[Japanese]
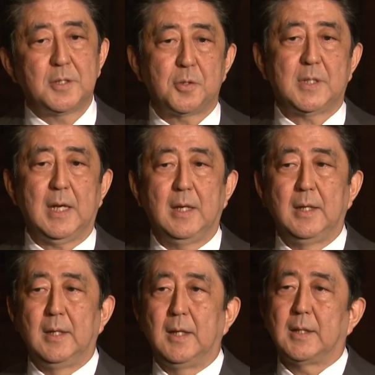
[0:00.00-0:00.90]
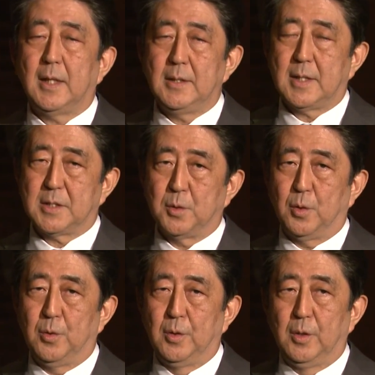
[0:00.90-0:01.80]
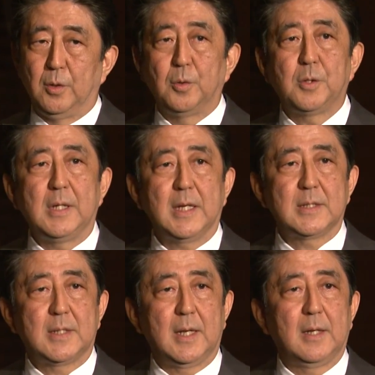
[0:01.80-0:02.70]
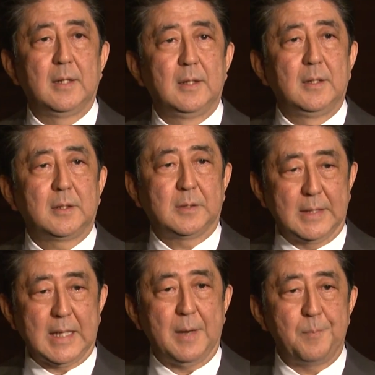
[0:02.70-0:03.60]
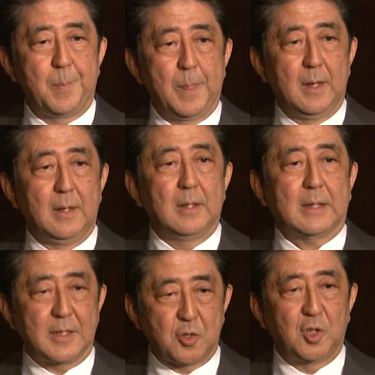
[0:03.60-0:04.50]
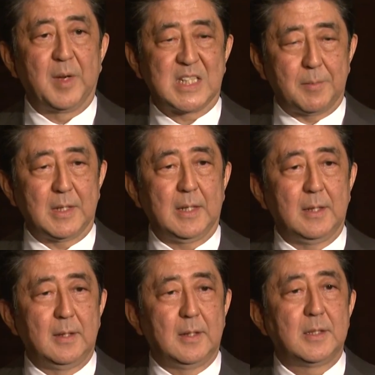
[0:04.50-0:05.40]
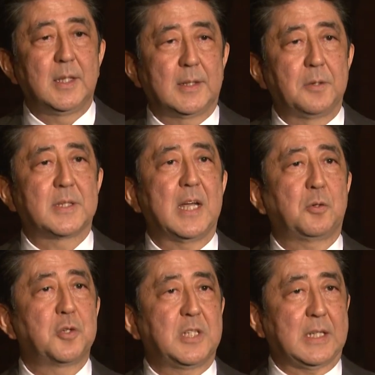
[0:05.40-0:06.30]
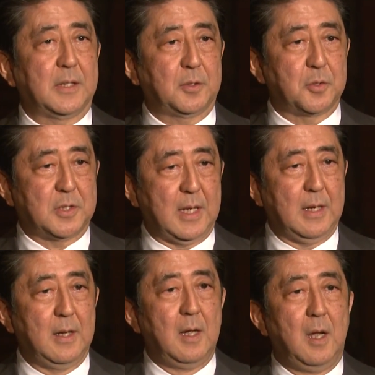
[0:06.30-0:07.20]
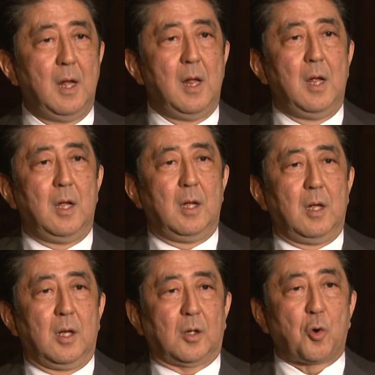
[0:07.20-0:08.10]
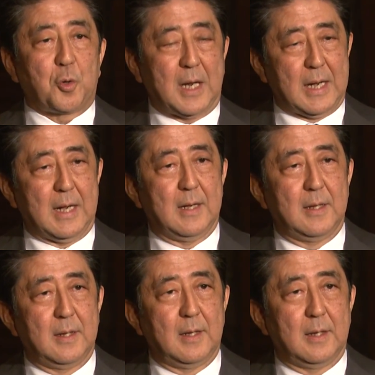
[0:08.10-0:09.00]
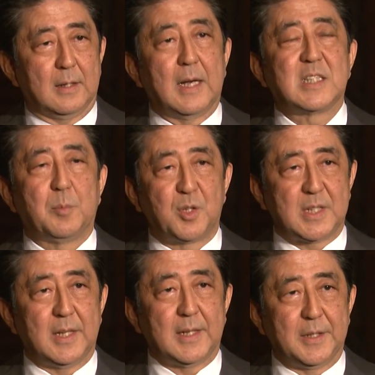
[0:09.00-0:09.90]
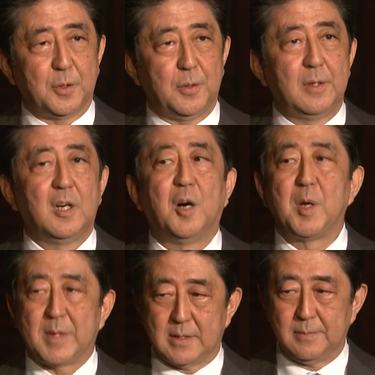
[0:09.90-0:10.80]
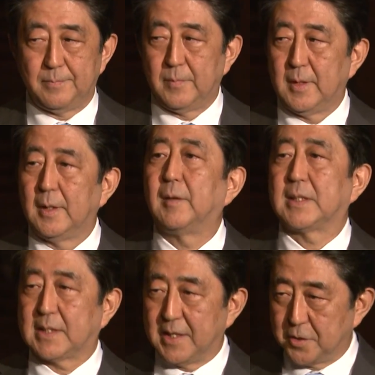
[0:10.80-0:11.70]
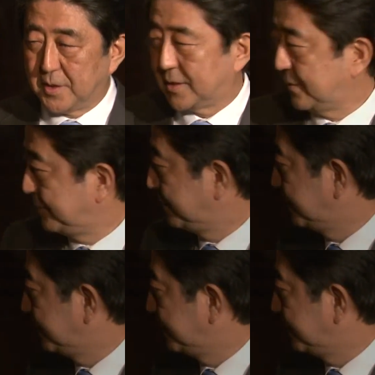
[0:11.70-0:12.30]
そして隊員たちを送り出してくれた家族の皆様に自衛隊の最高指揮官として心から感謝申し上げたいと思います。私から以上です。